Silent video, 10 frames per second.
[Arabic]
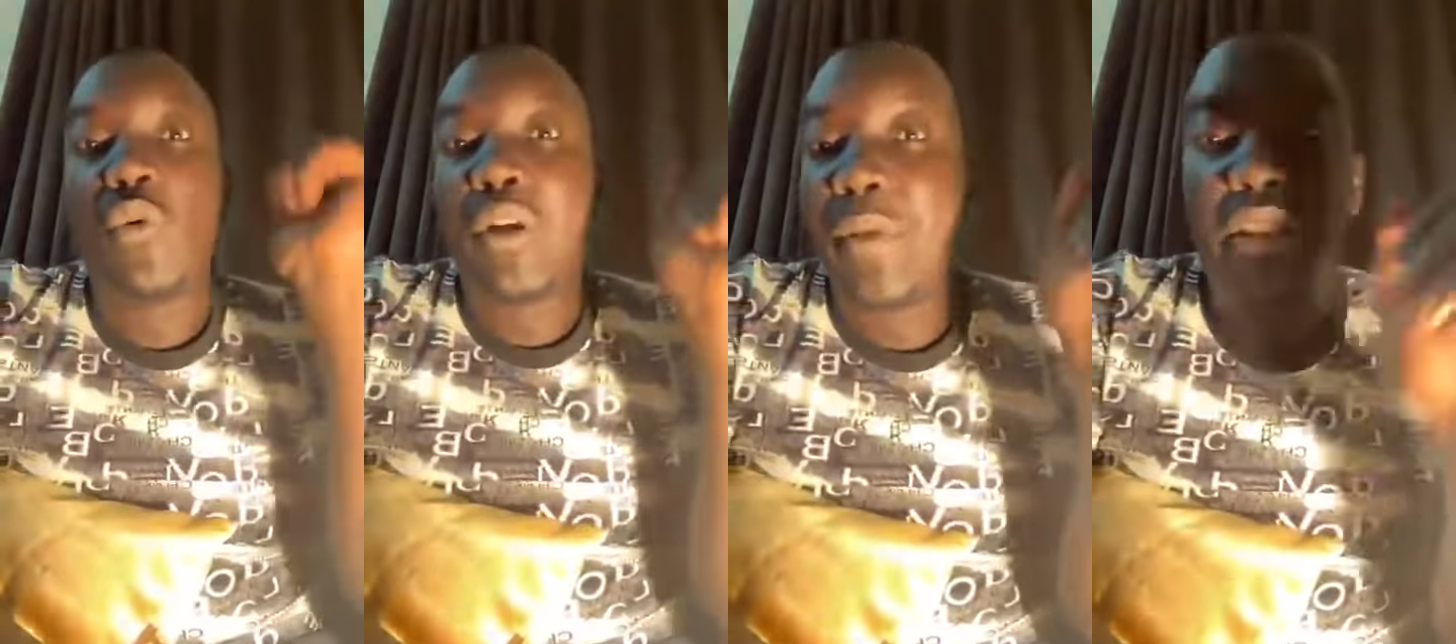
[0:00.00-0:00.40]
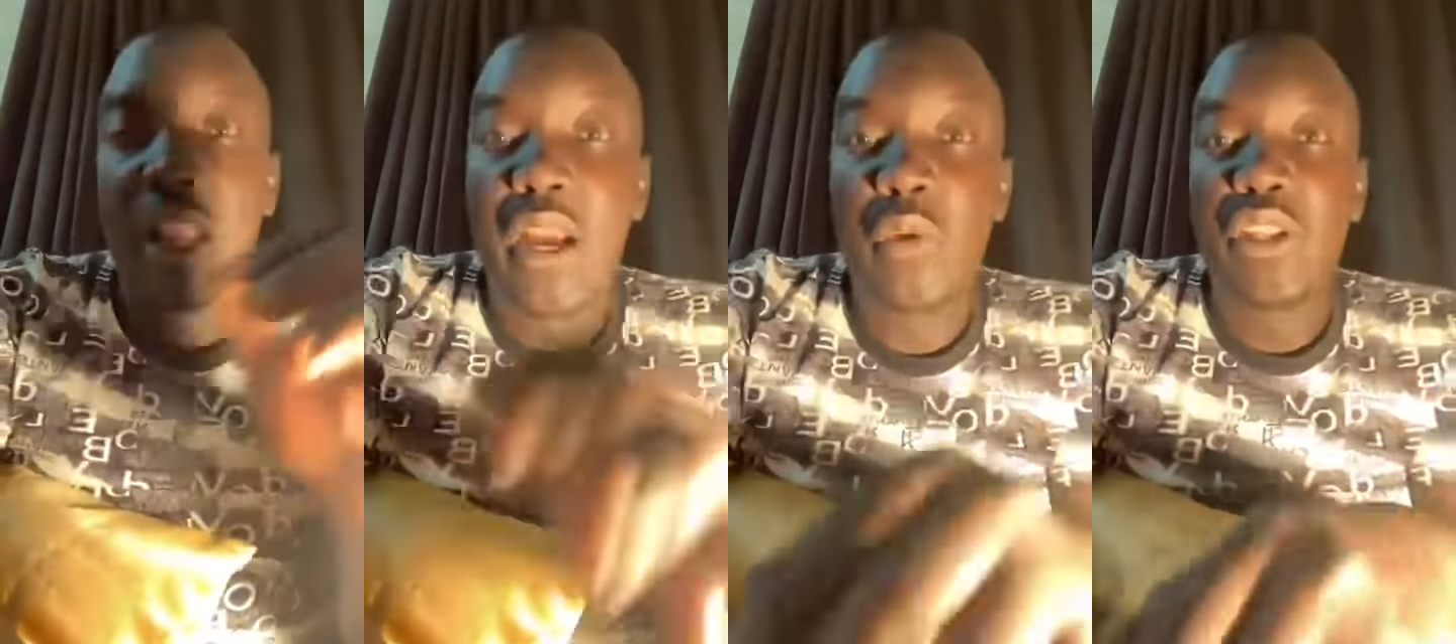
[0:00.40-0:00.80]
تطور ما
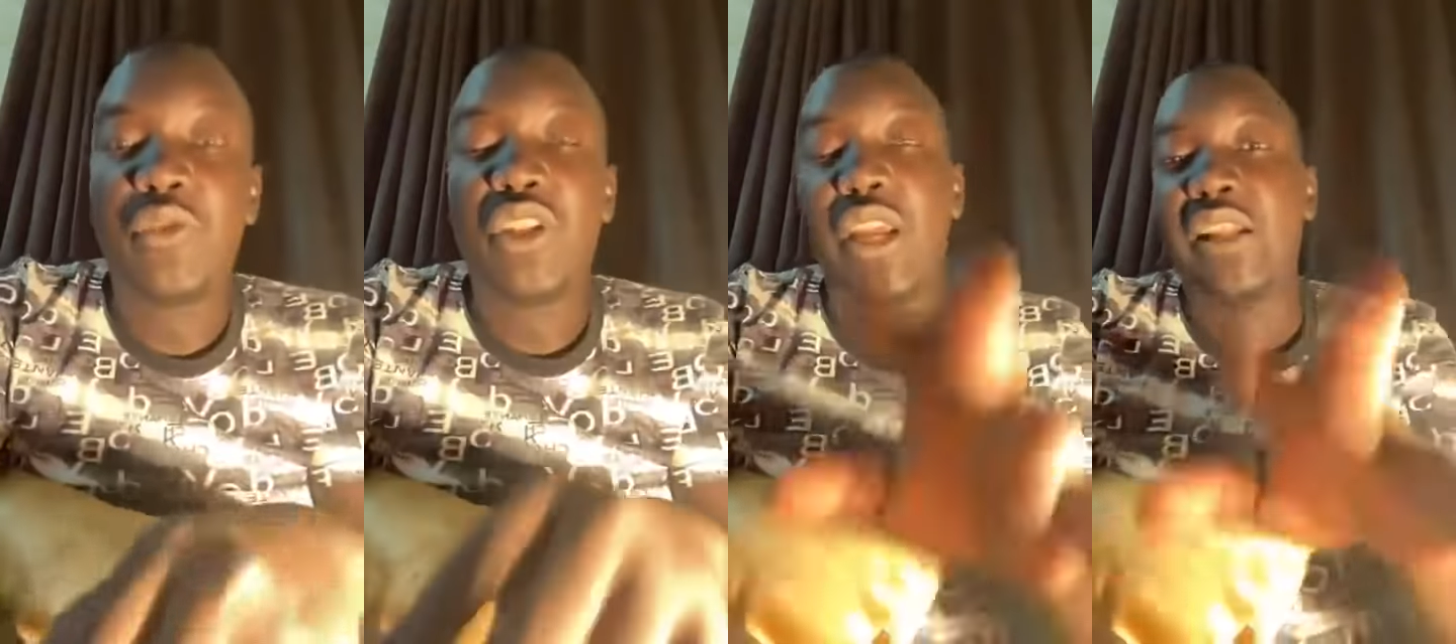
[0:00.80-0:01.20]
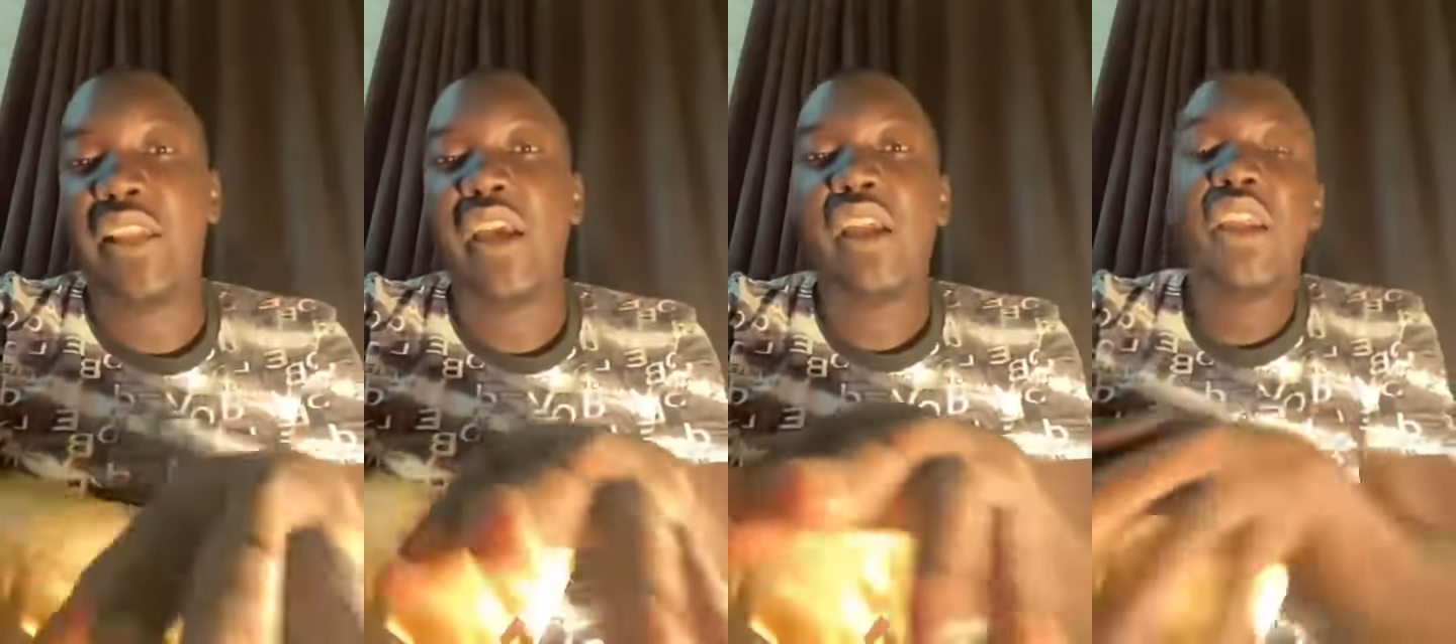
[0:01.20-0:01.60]
تحاول تمشي
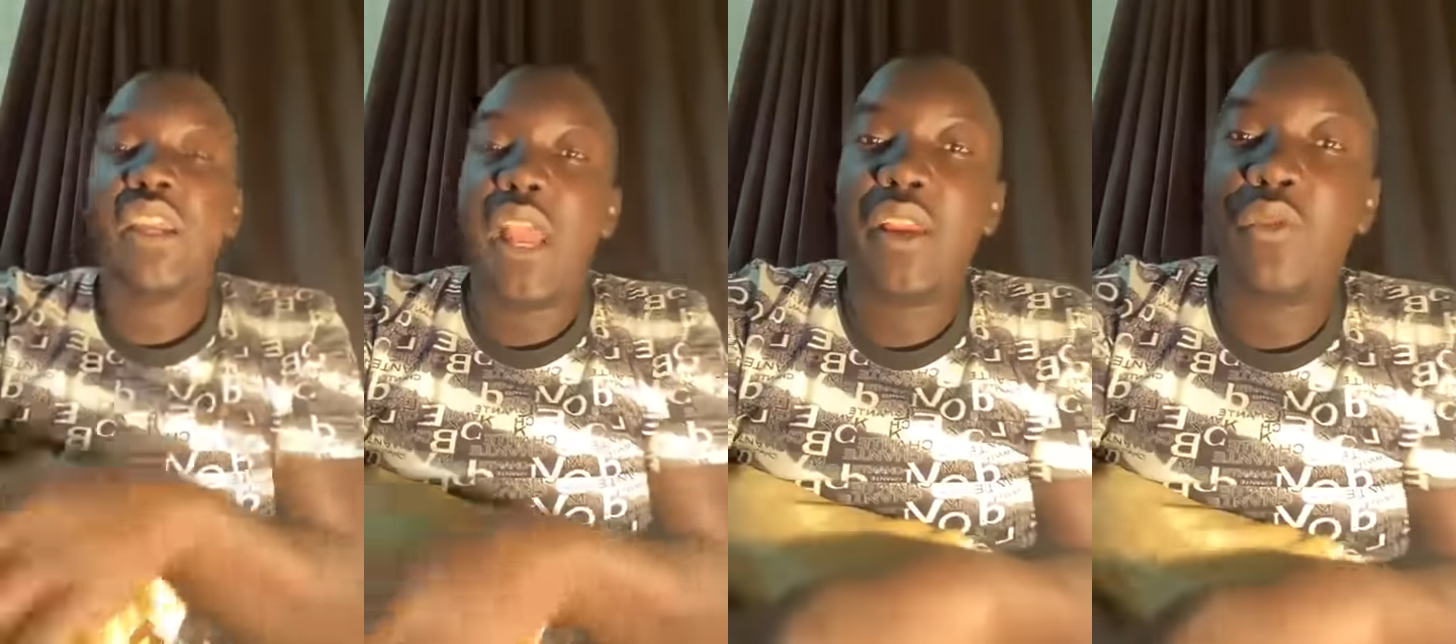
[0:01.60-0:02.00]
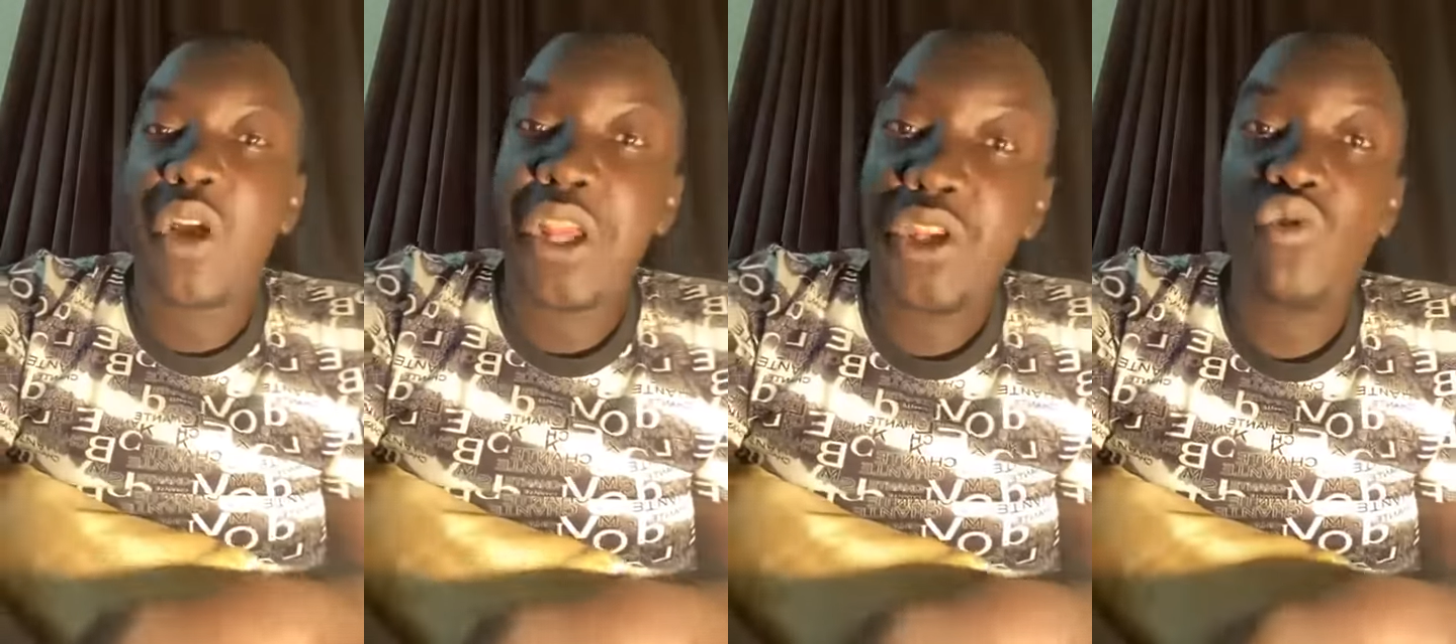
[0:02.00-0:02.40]
تعديها يعني
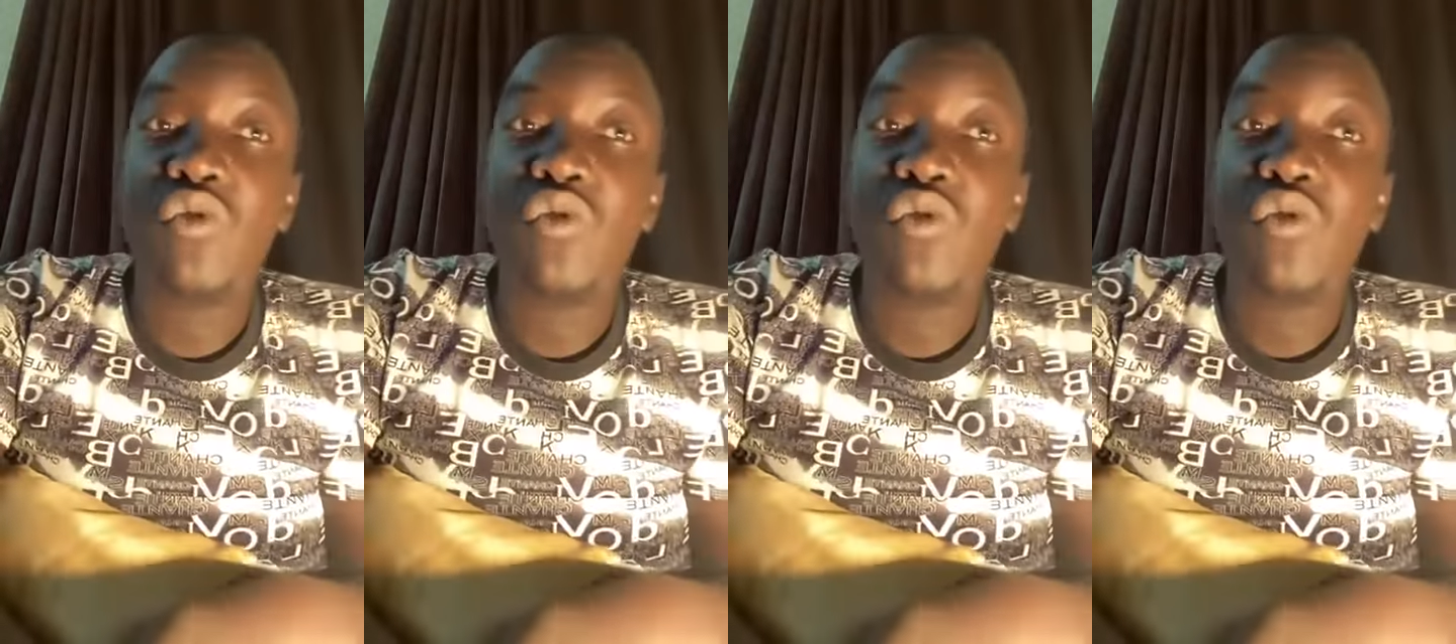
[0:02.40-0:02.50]
واحد